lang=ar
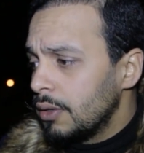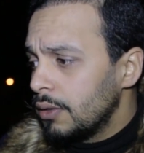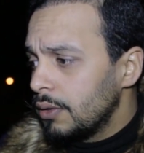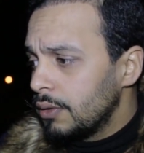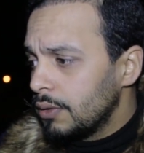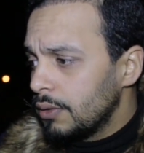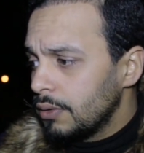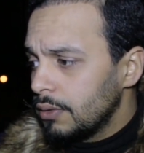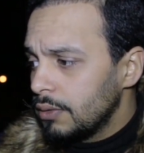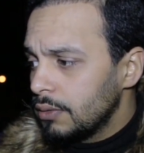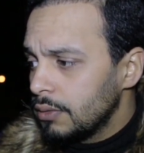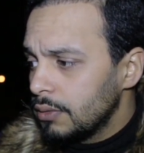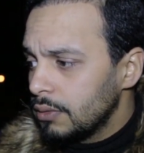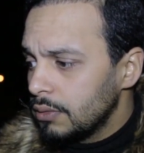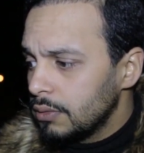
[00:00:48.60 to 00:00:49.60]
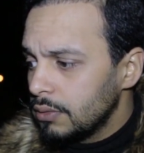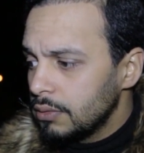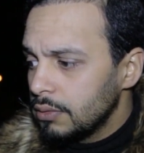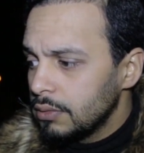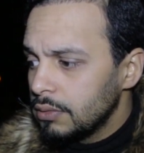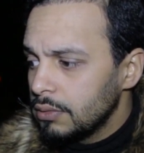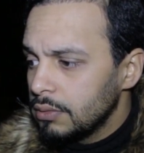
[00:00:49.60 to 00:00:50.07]

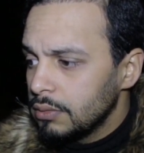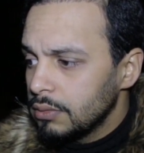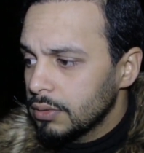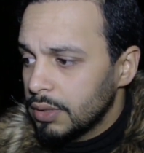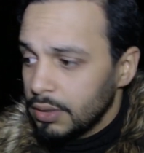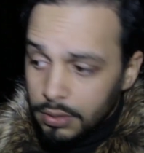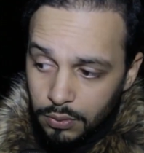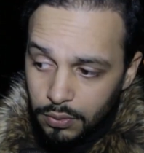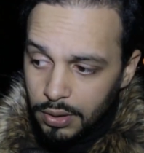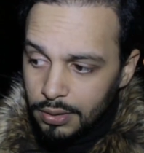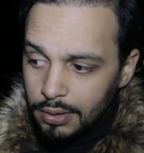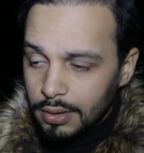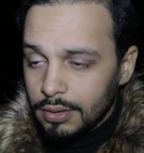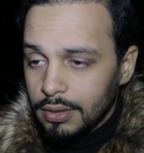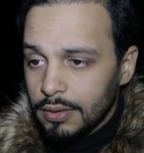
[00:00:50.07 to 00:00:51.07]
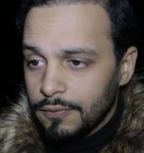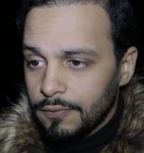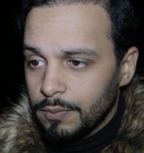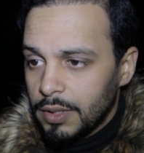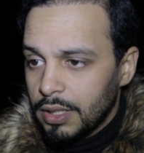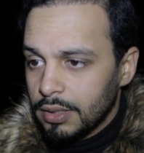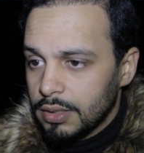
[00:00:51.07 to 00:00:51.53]
أه، كاينه واحد لا دات
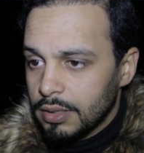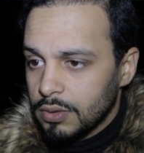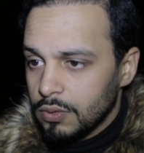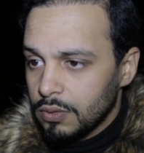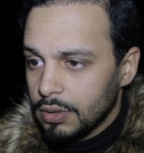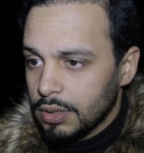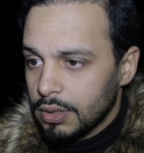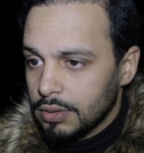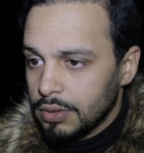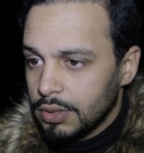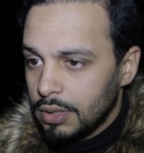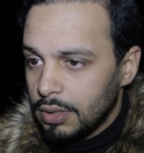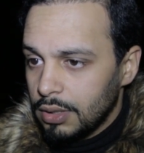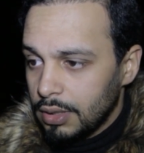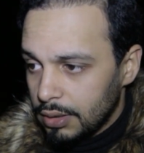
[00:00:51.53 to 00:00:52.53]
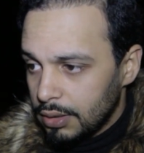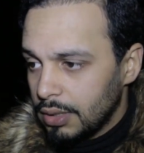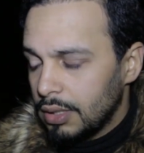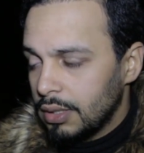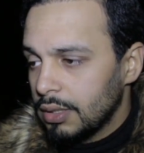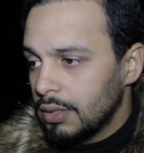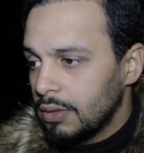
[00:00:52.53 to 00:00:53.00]
في مراكش دو ريغ ان شاء الله
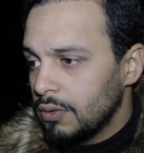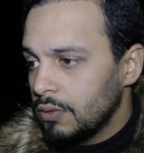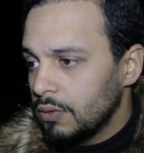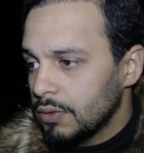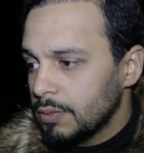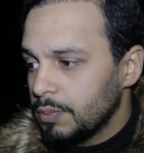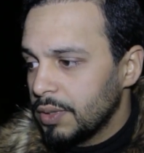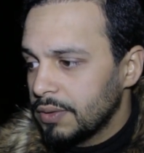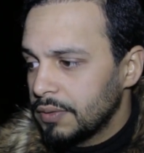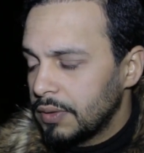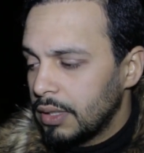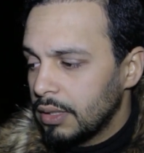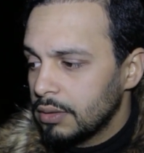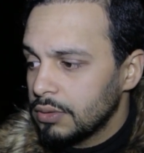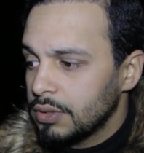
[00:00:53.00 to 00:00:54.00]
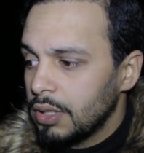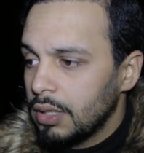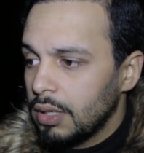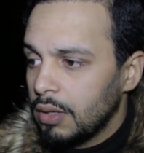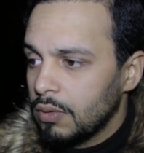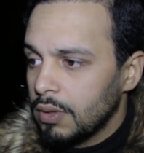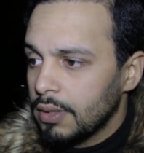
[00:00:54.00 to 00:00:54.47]
ديال هذا السبيكتاك ان شاء
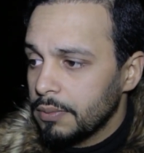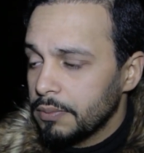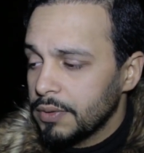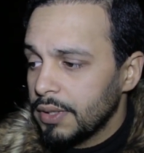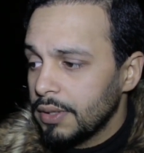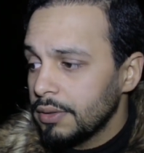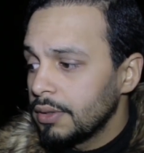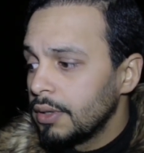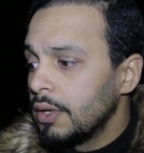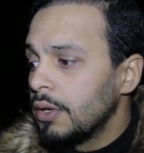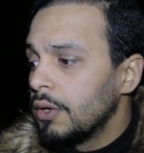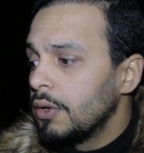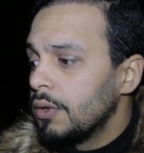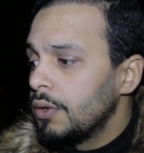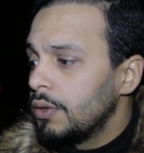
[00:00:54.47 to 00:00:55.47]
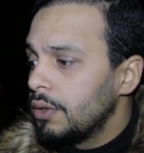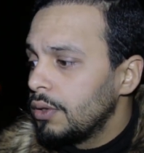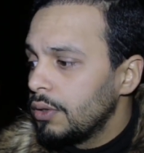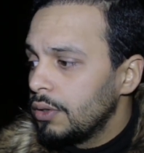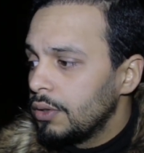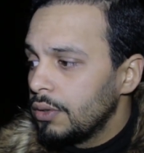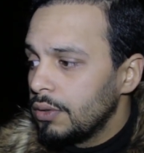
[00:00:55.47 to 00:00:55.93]
الله ورا رمضان
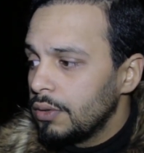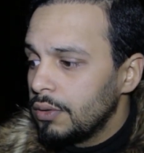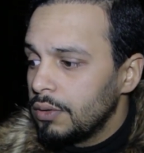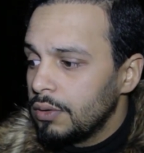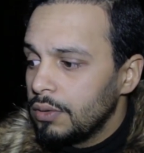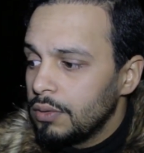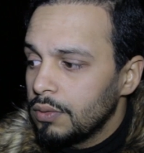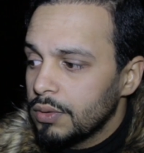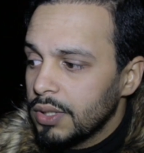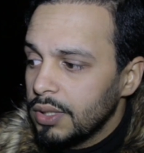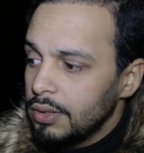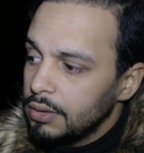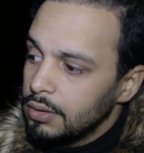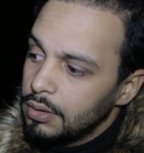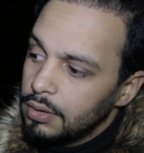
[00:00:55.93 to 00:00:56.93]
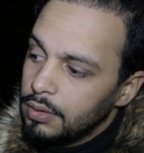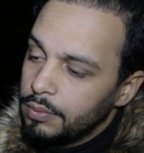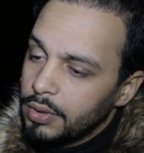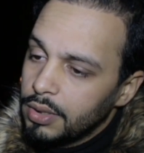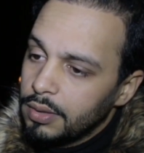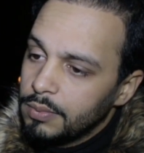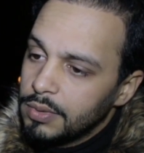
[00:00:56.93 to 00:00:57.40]
أه، وكاين
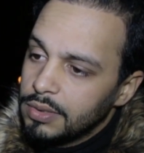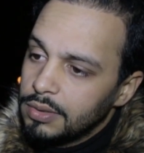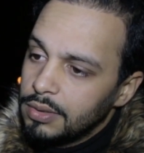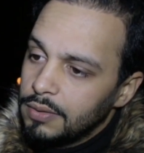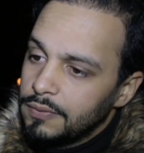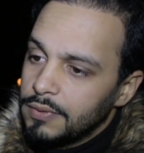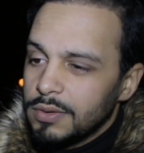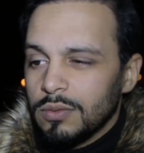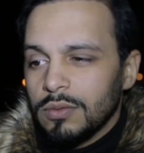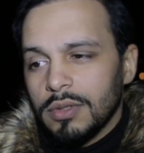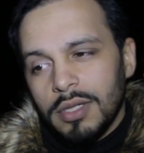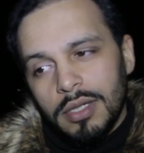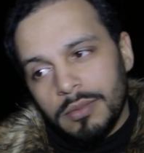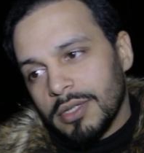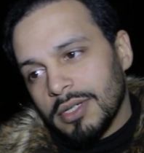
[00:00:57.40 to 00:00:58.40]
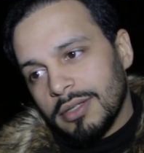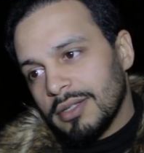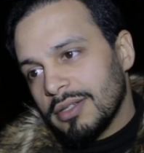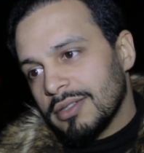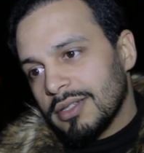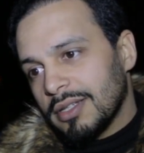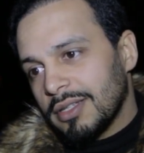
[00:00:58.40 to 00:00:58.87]
برامج تلفزيونيه اللي ما
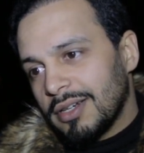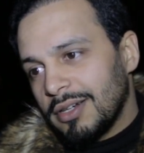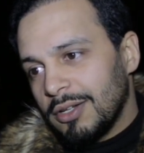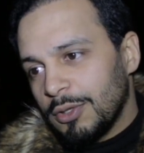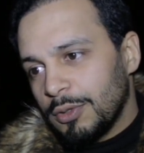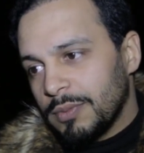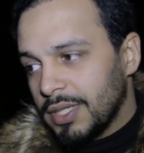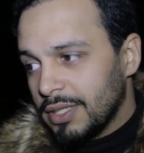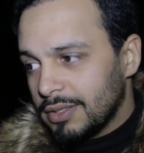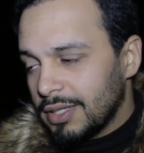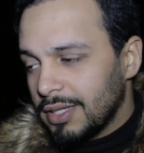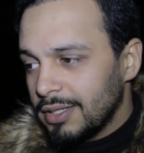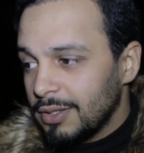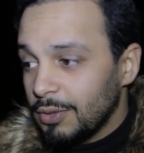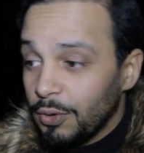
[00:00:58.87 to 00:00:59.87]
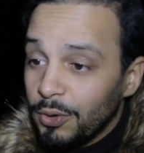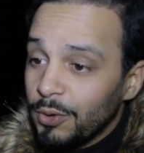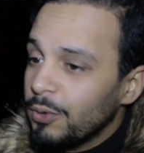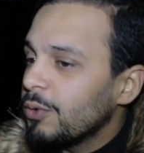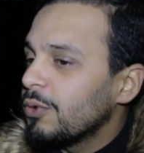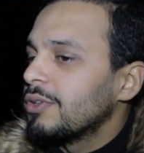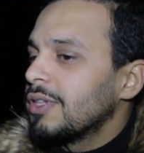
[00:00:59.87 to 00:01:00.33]
نقدرش نهضر عليهم حيت كاينين
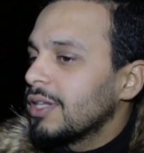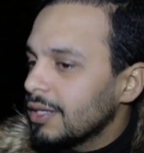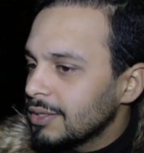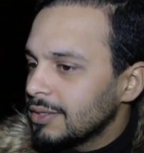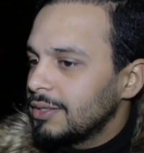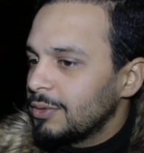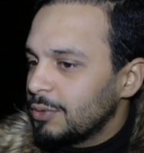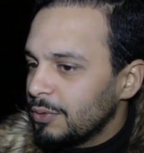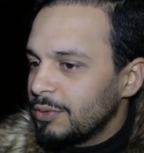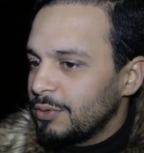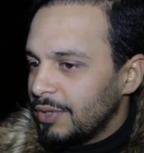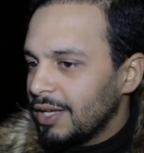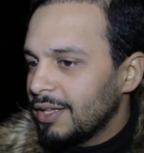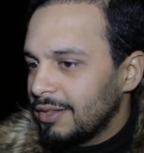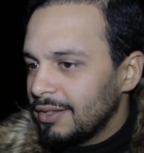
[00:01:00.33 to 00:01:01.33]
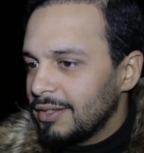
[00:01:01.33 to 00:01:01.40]
عقود خص يكون واحد